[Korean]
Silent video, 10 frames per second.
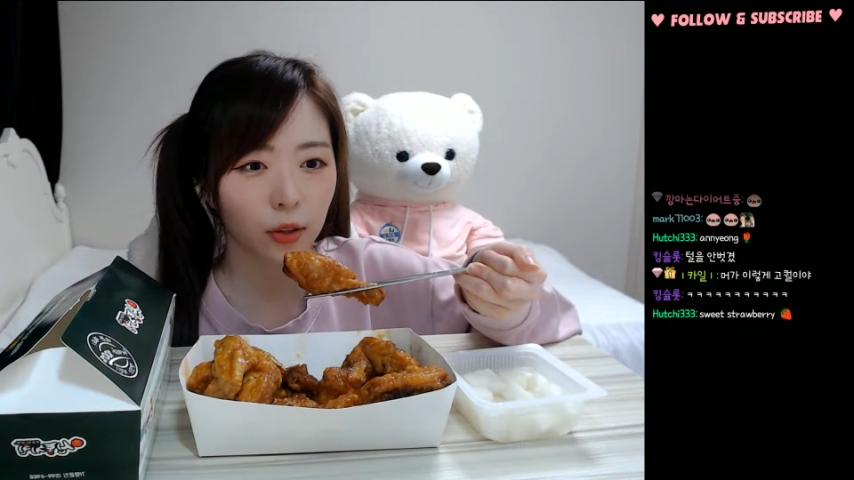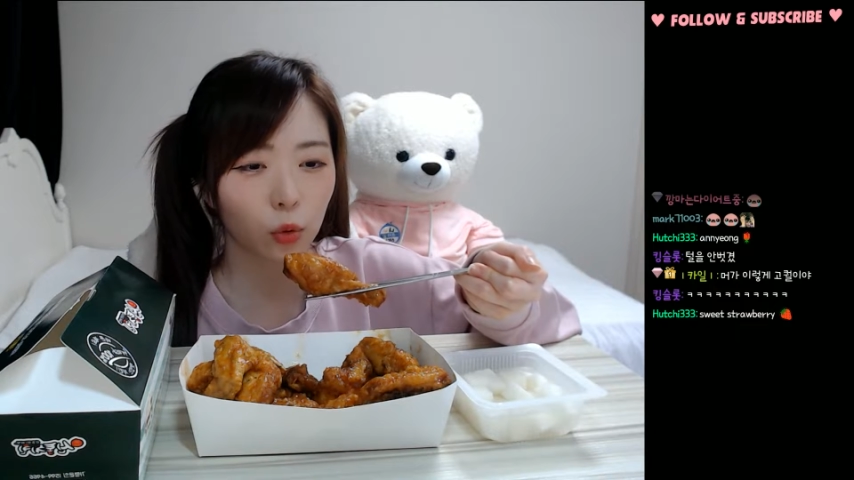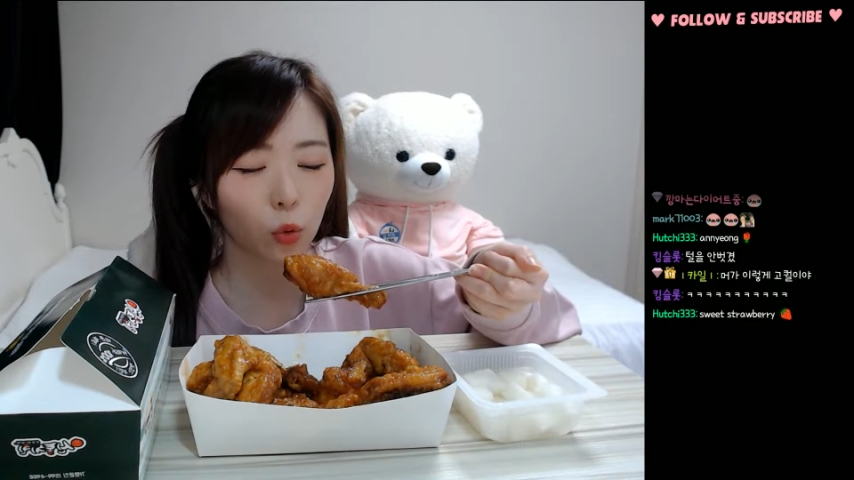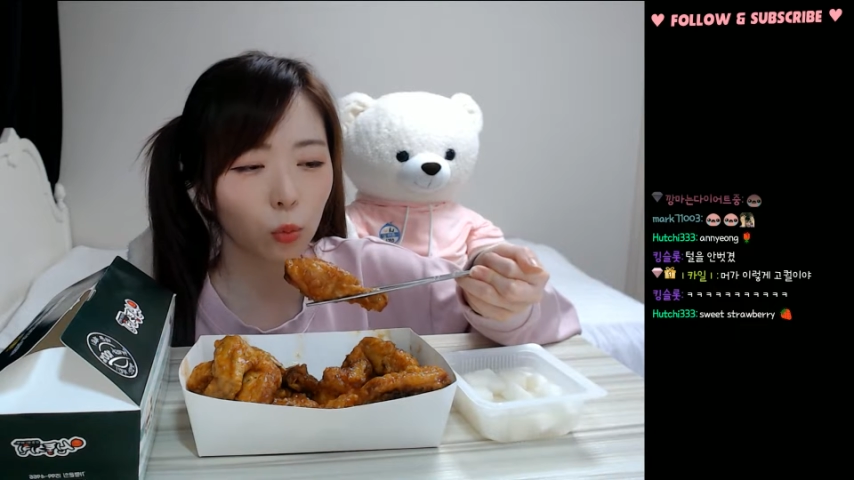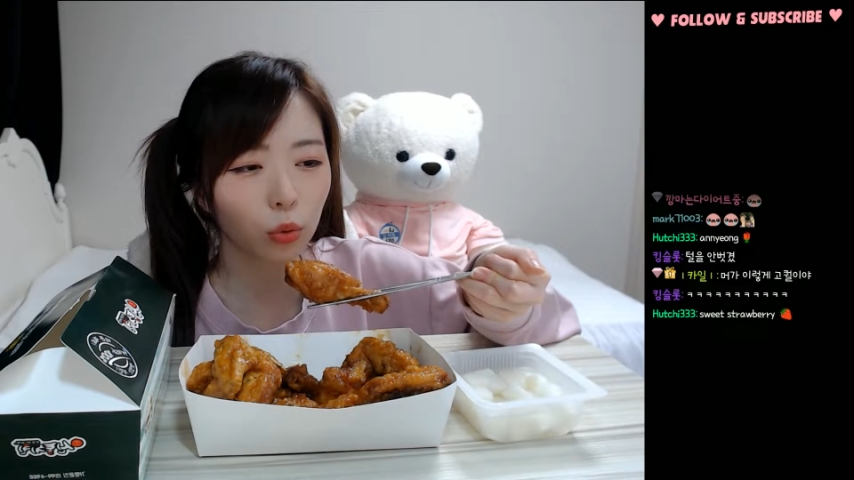
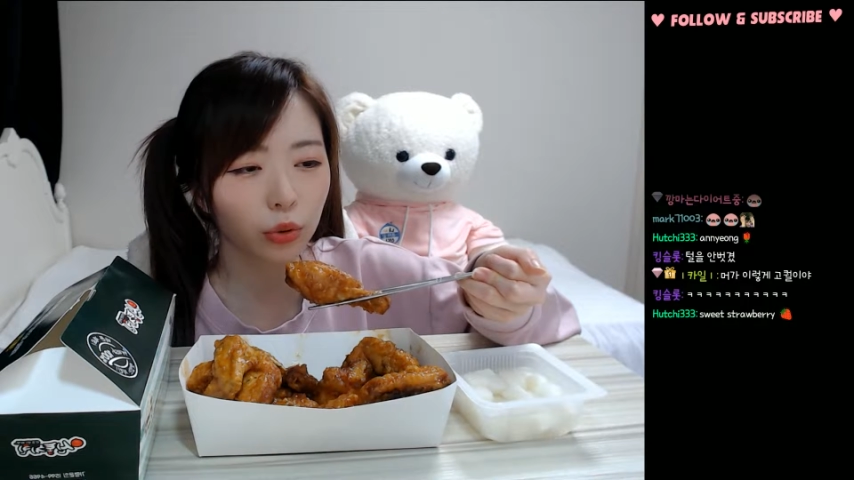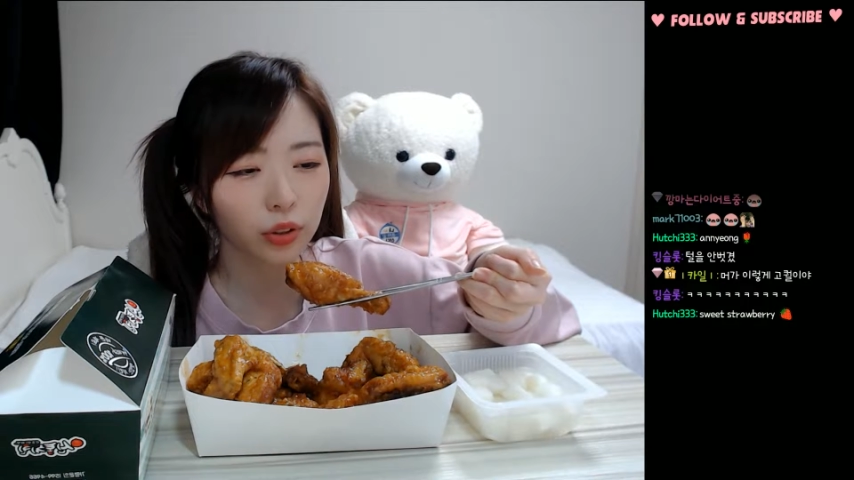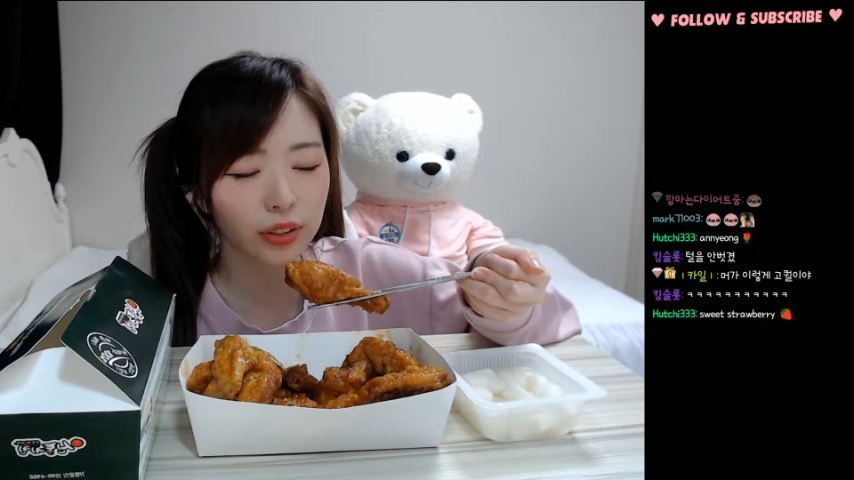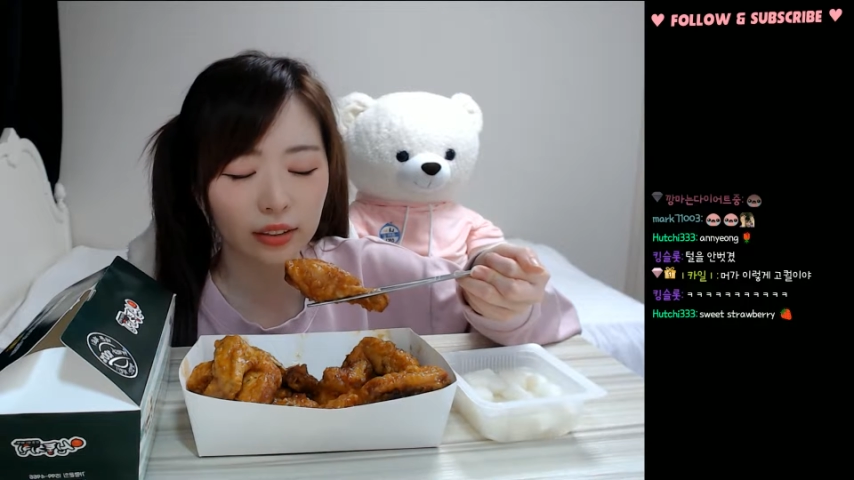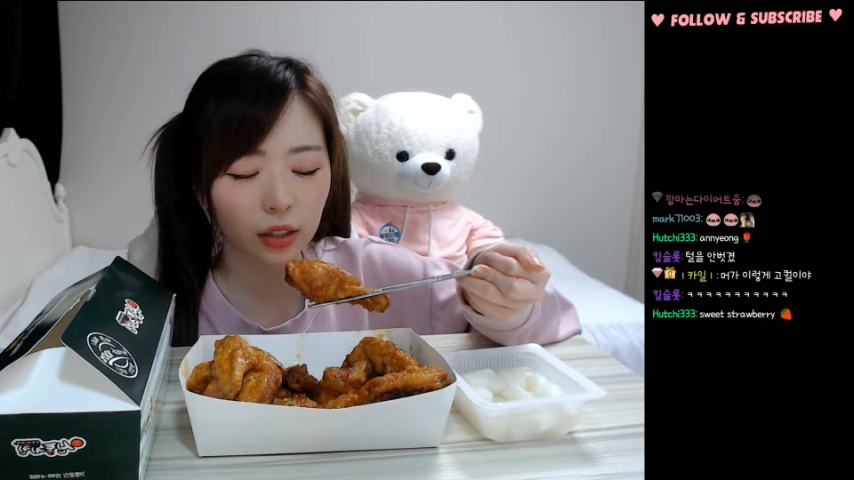공복
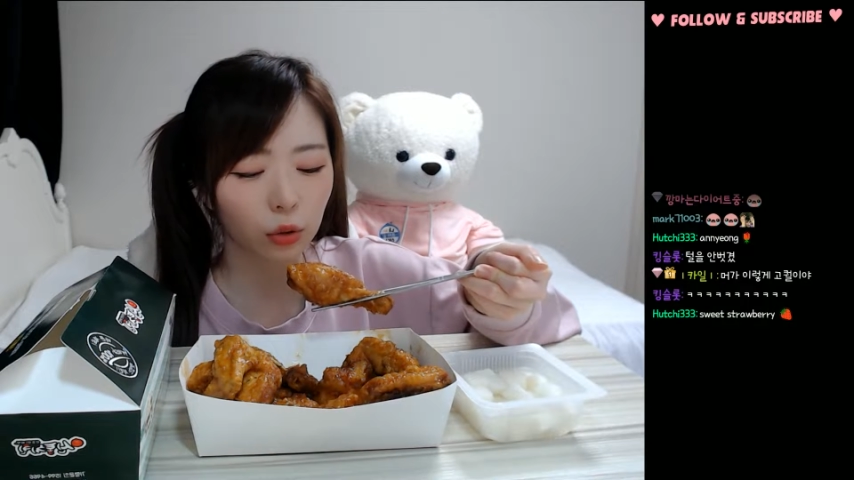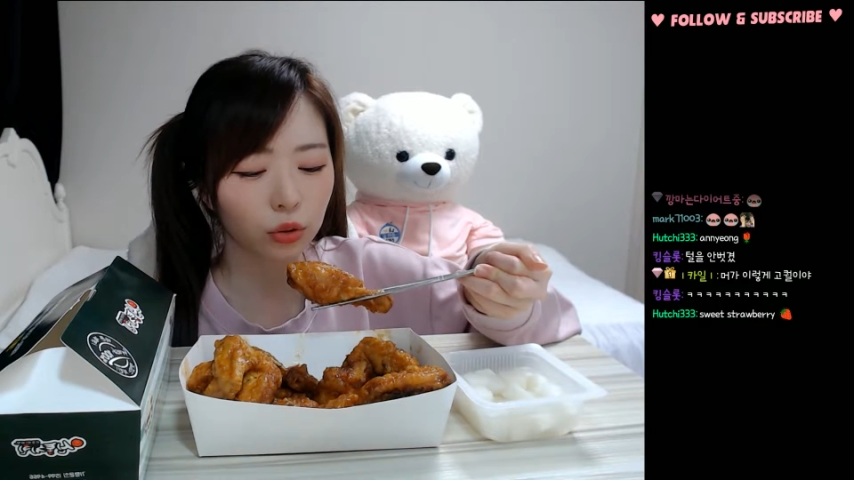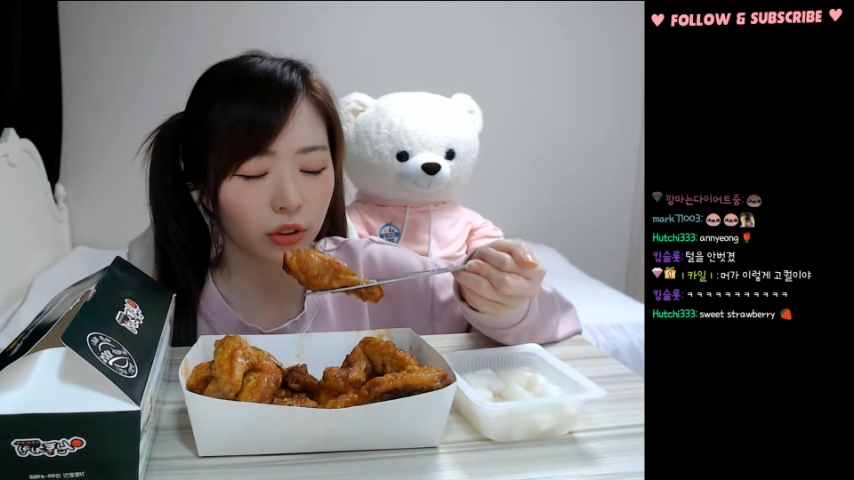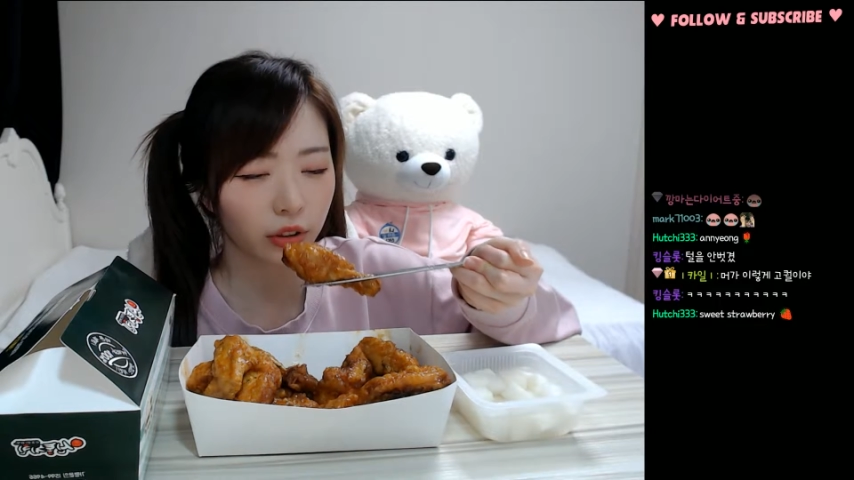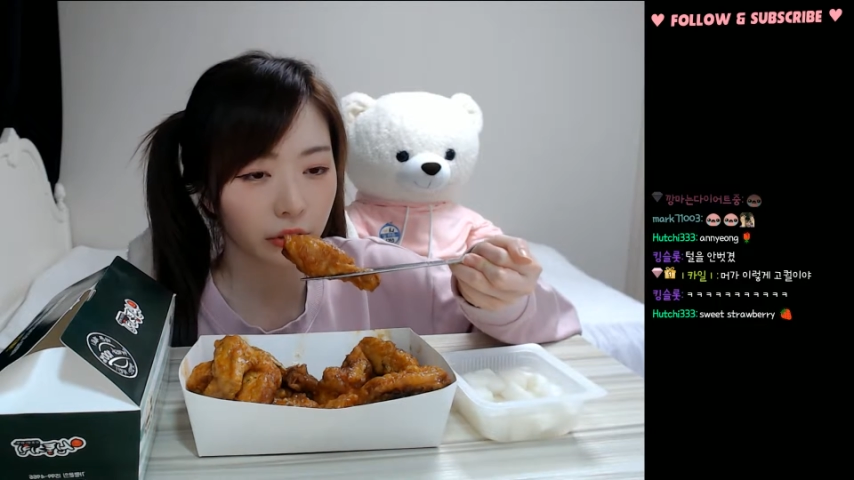
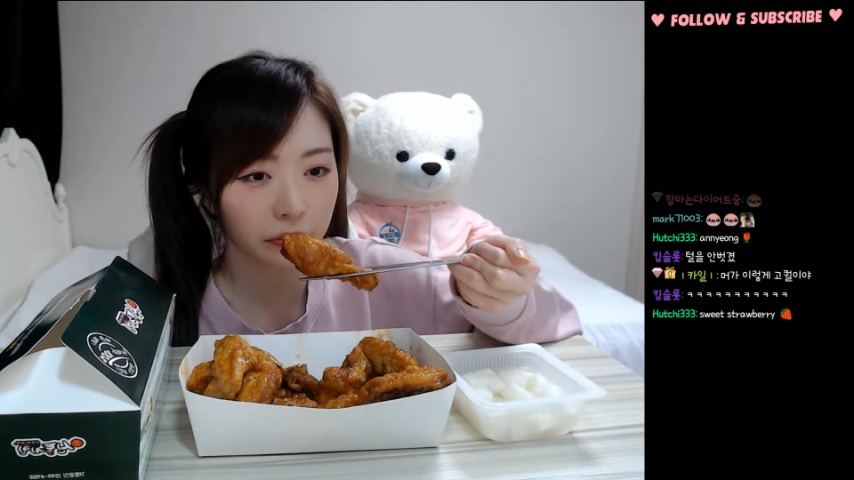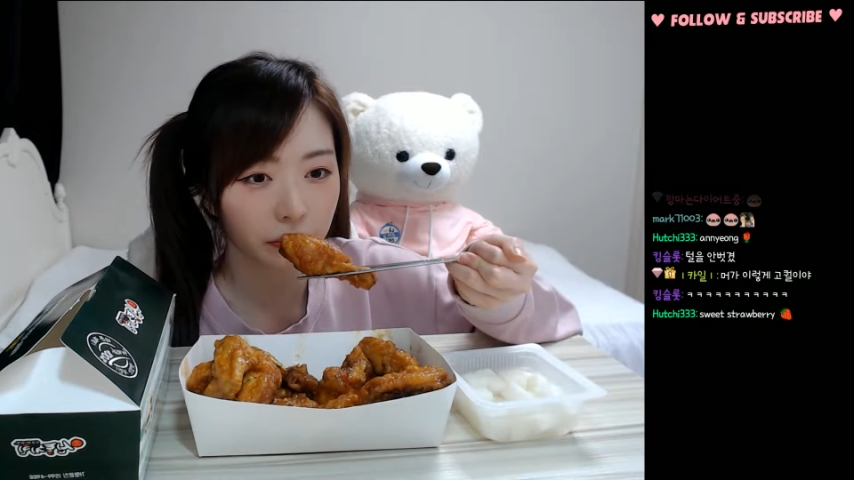상태거든요